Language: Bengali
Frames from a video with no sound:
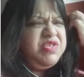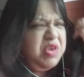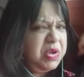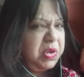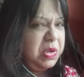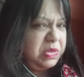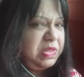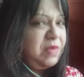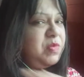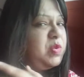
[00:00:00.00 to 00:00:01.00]
ছোট
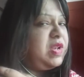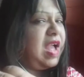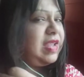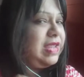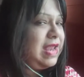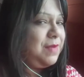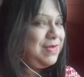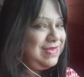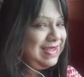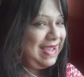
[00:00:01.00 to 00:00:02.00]
লোকদের মুখ লাগি না আমি
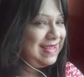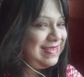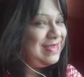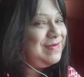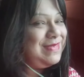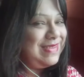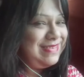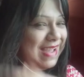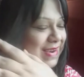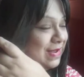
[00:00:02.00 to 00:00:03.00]
ঠিক আছে তুমি তো
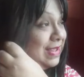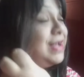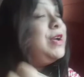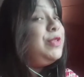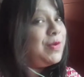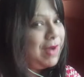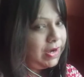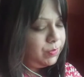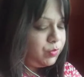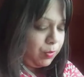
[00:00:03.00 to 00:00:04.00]
জানোই তোমার
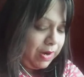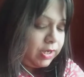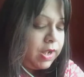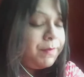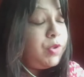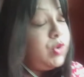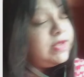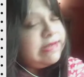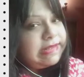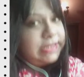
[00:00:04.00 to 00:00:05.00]
তোমার
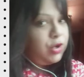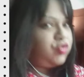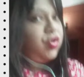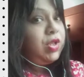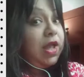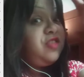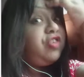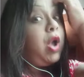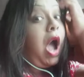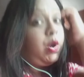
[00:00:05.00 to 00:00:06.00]
কমিউনিটিতে কেউ যদি
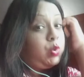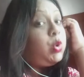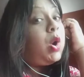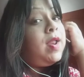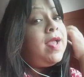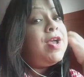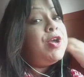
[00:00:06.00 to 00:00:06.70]
এসে হাগু করে